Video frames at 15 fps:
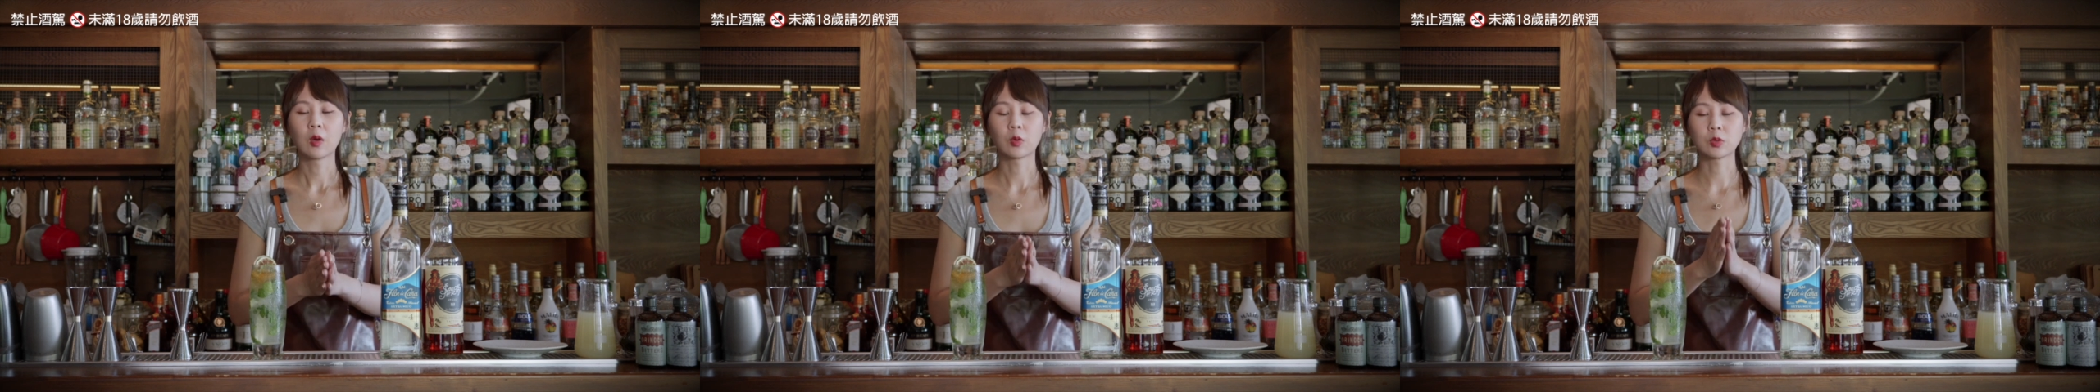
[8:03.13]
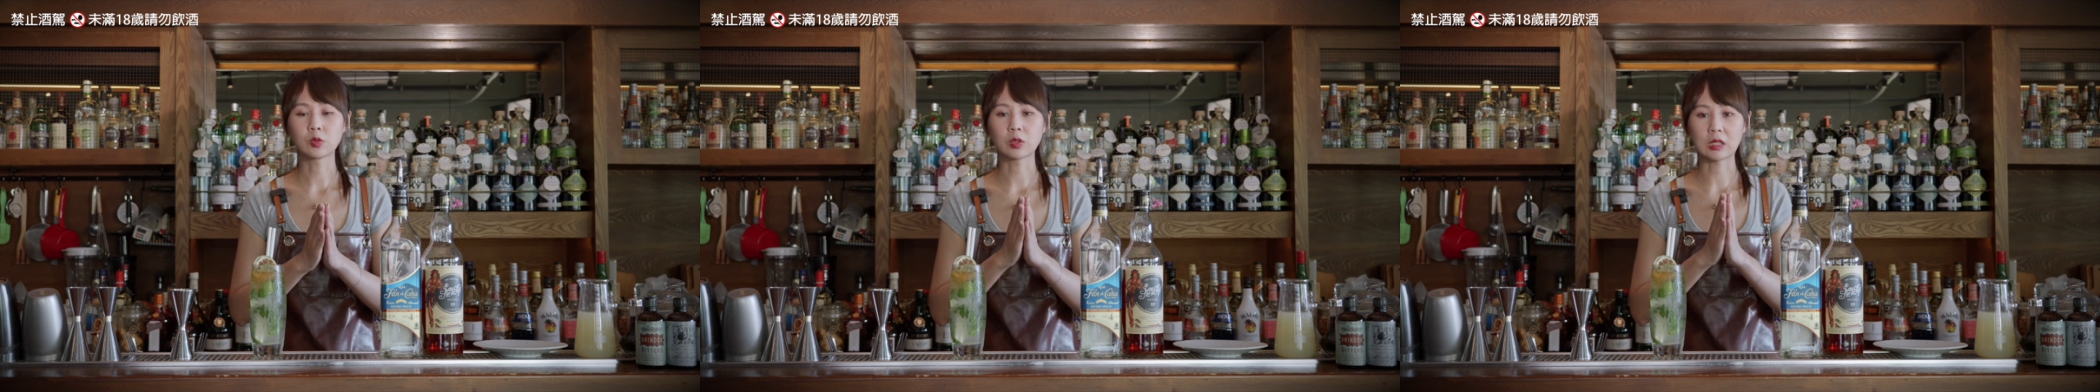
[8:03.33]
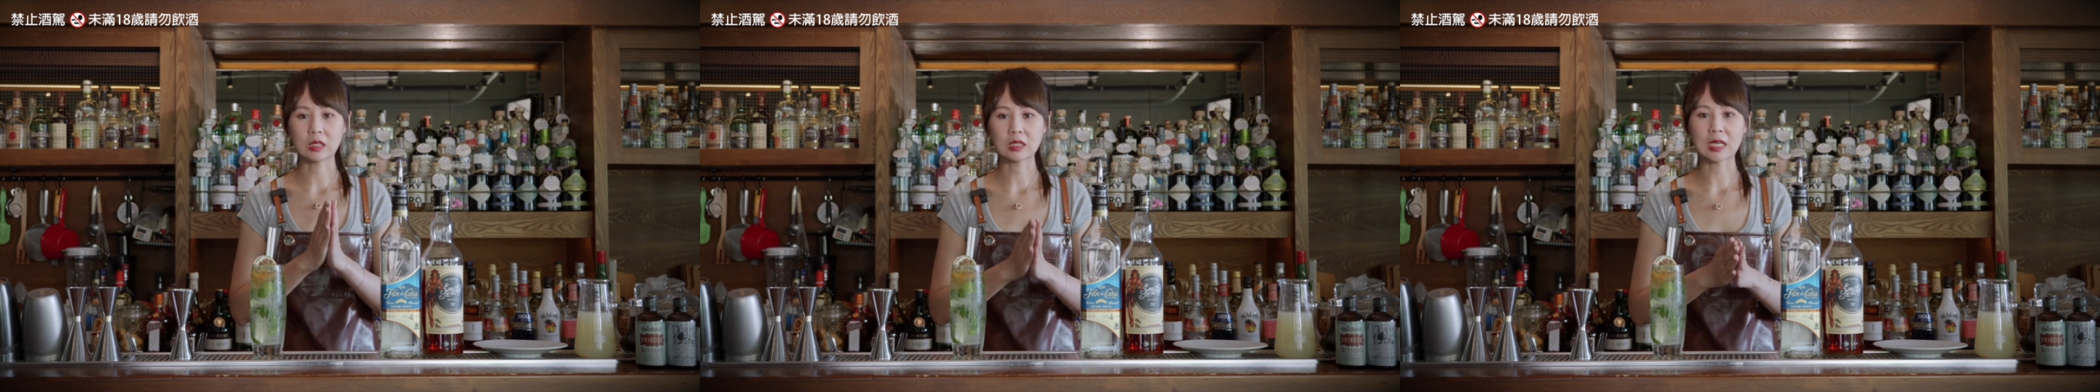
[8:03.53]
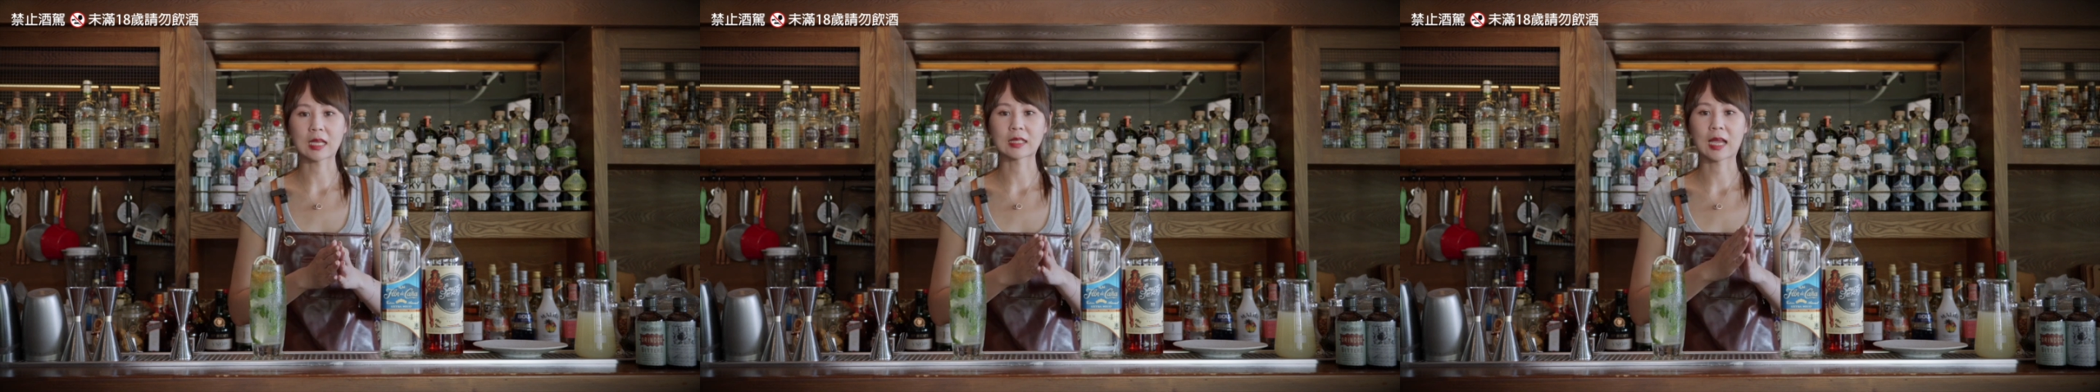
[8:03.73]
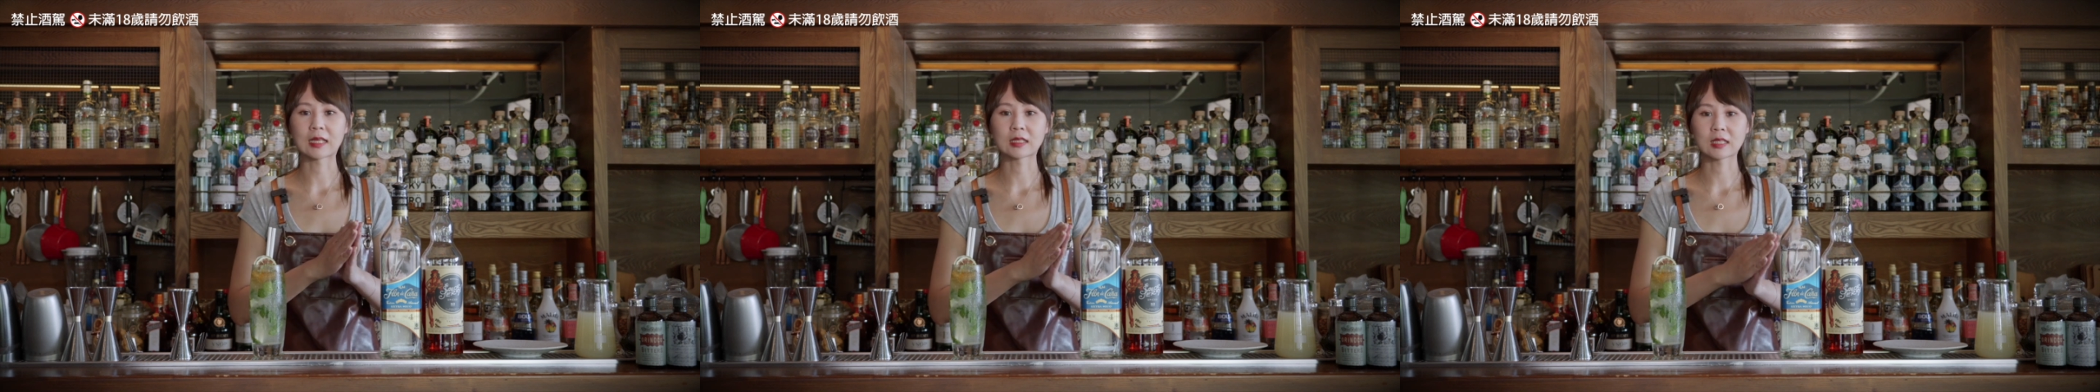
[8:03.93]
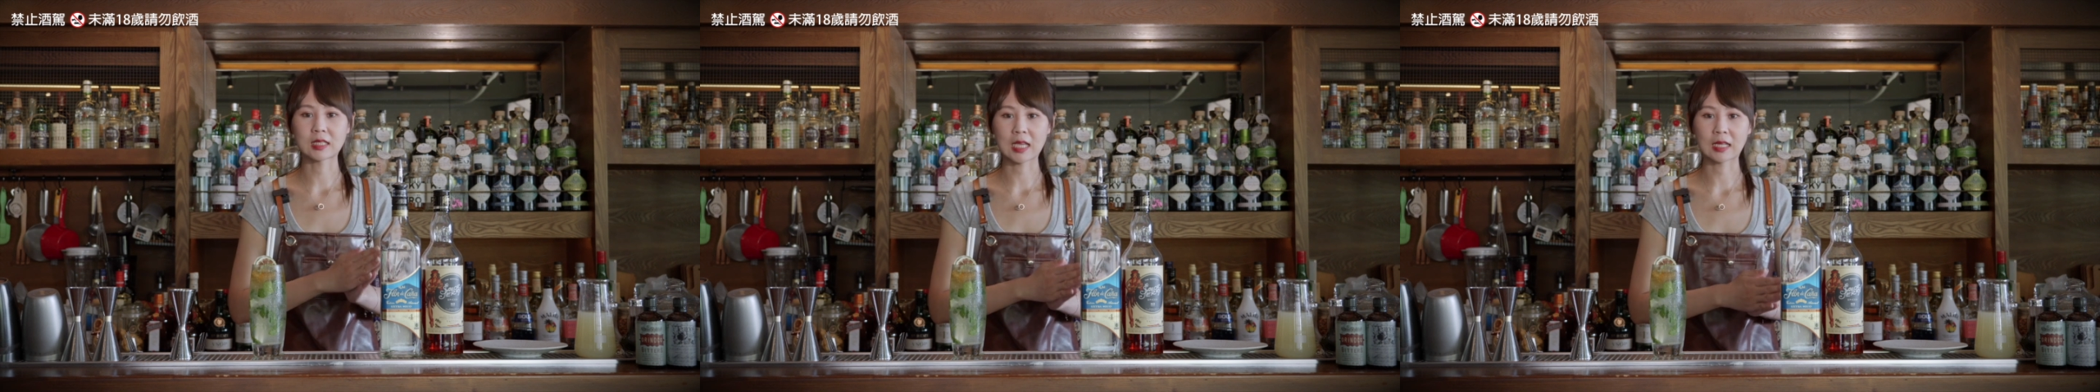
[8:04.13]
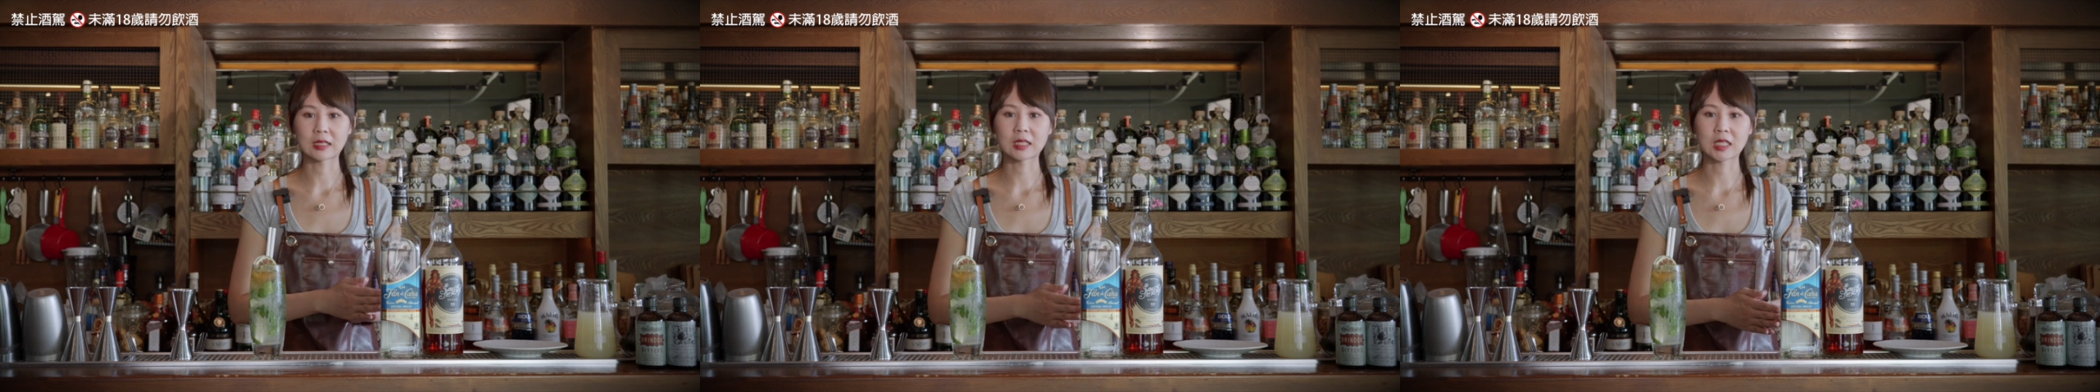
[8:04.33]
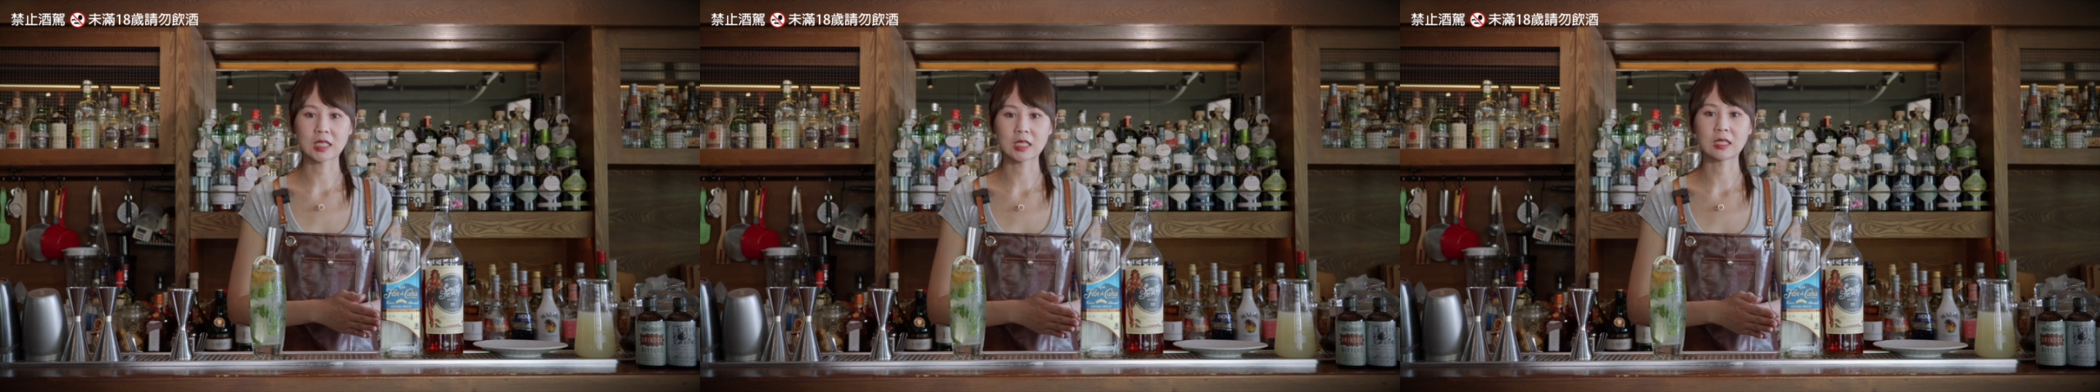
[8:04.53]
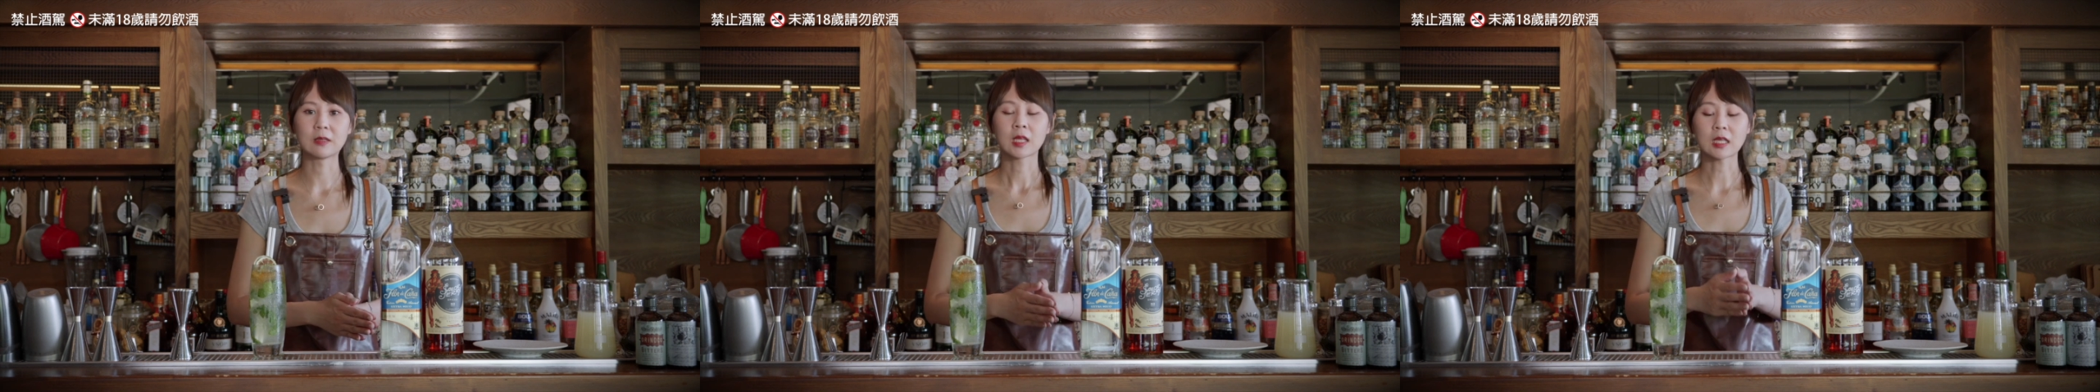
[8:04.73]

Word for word: 会去影响它的香气。